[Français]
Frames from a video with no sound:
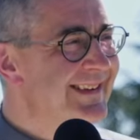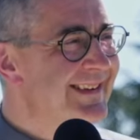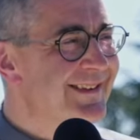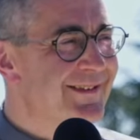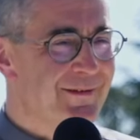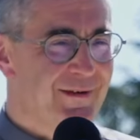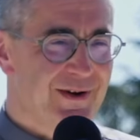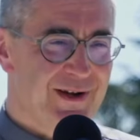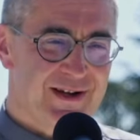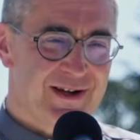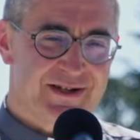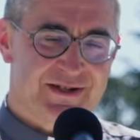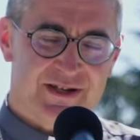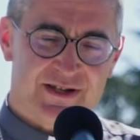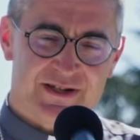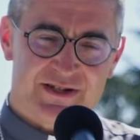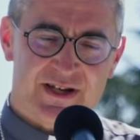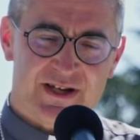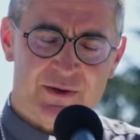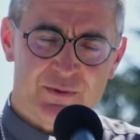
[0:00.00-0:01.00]
Voilà,
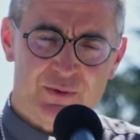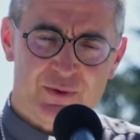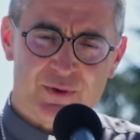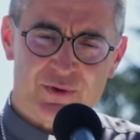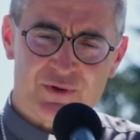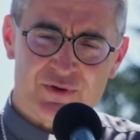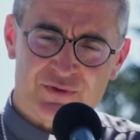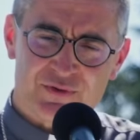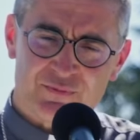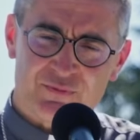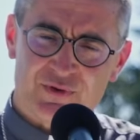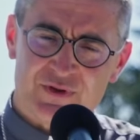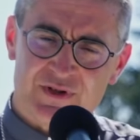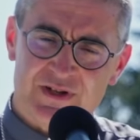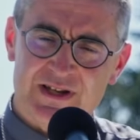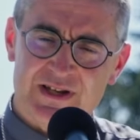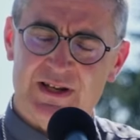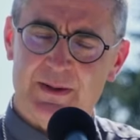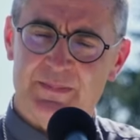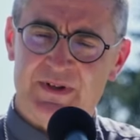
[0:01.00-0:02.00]
j'ai eu, euh, je vous
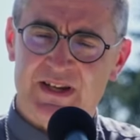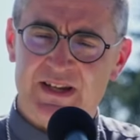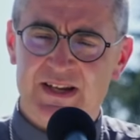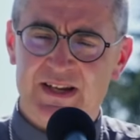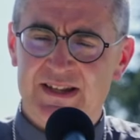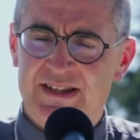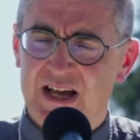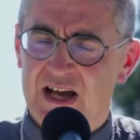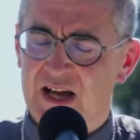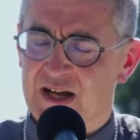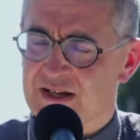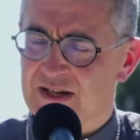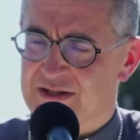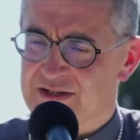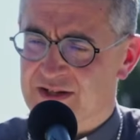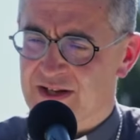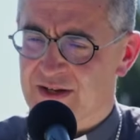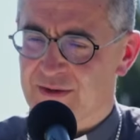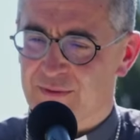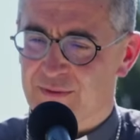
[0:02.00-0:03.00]
dis les petits détails,
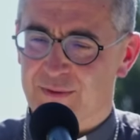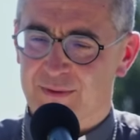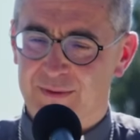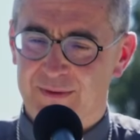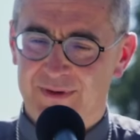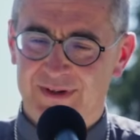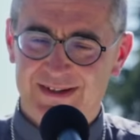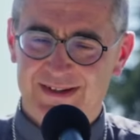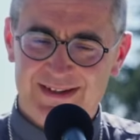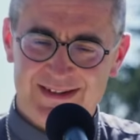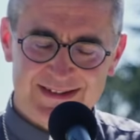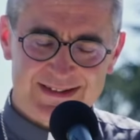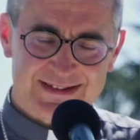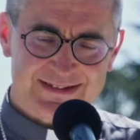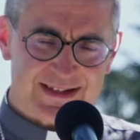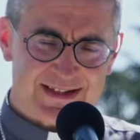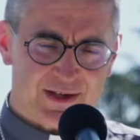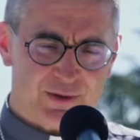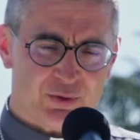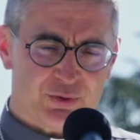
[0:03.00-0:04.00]
j'ai eu
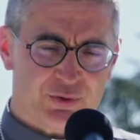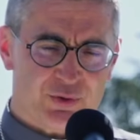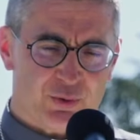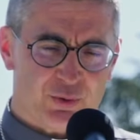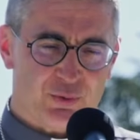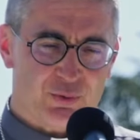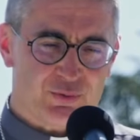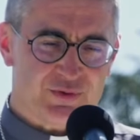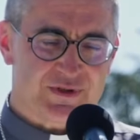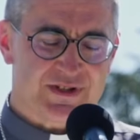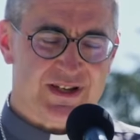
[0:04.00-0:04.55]
50 euh, ans le 11